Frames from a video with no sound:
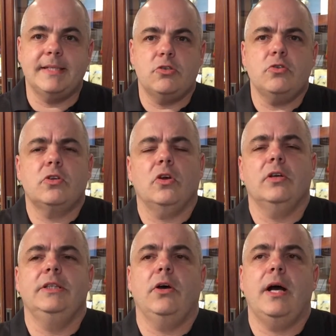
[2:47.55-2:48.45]
C'est juste qu'il
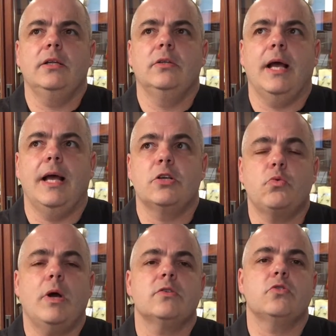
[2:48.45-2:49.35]
y aura un
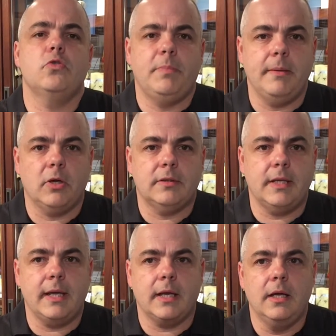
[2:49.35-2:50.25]
choix
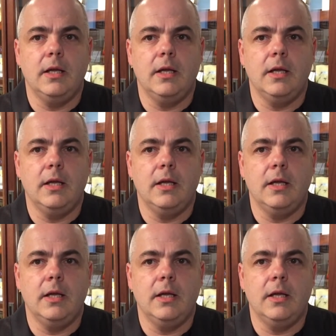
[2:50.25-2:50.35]
supplémentaire